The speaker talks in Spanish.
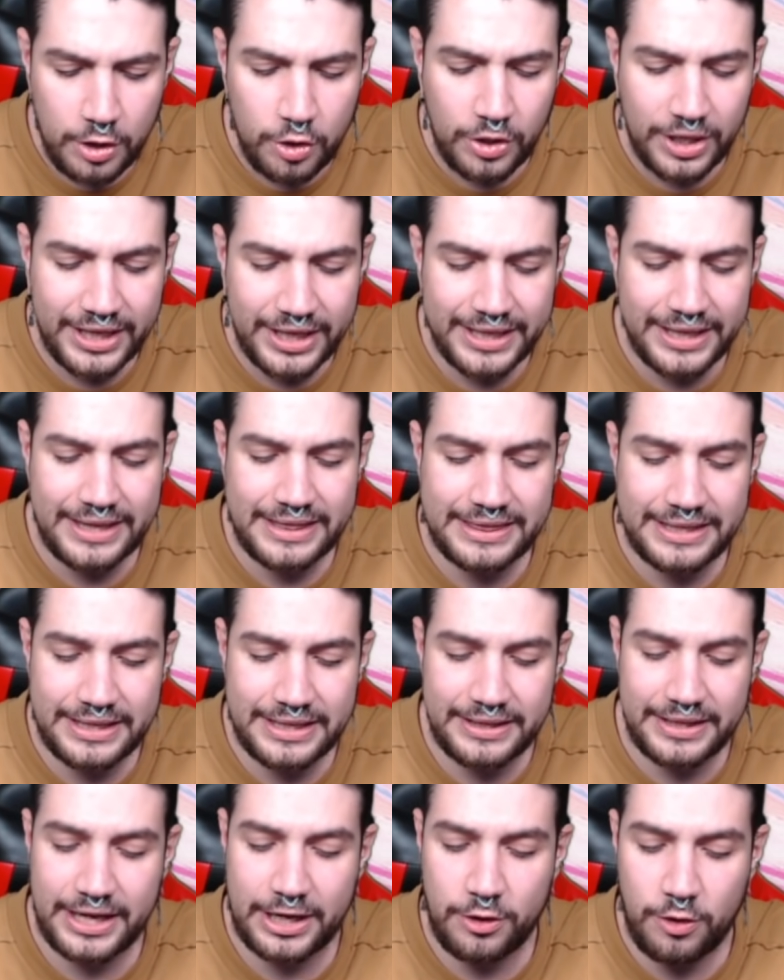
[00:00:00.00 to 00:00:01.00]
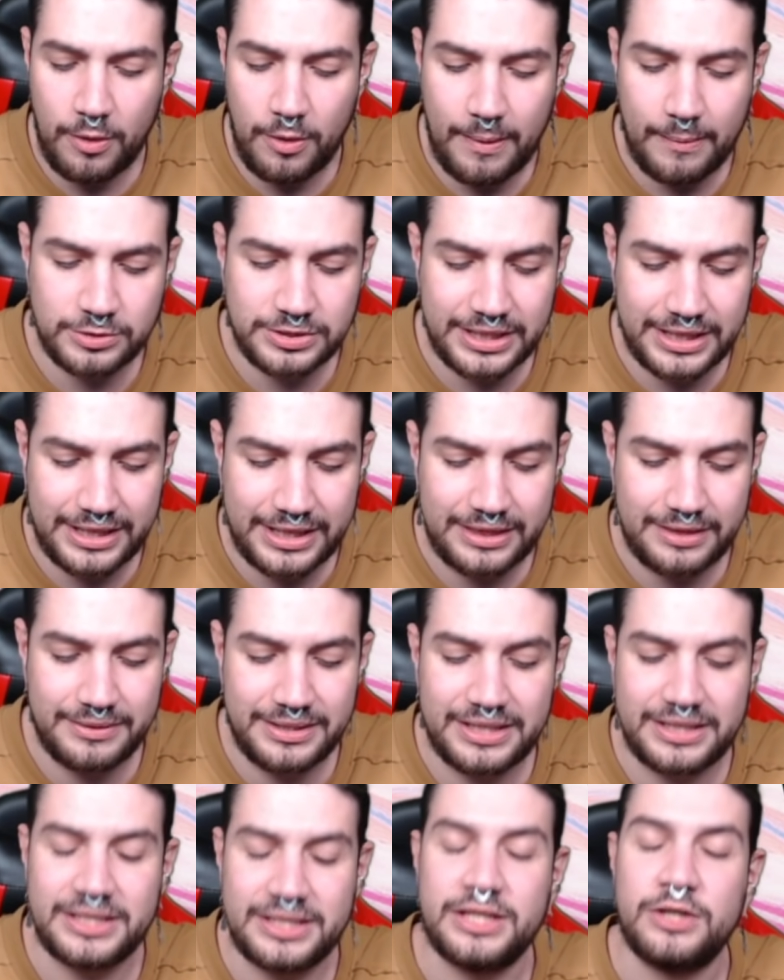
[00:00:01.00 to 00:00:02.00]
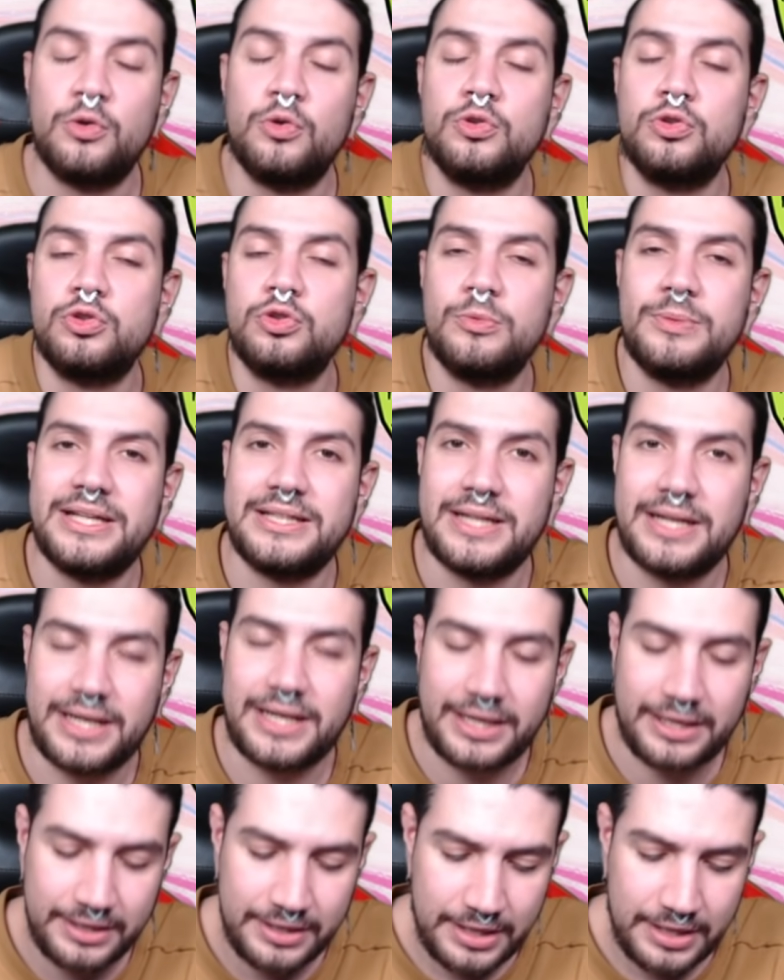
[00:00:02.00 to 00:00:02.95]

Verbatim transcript: Lo que quiere decir de que no vamos a recibir ningún super ataque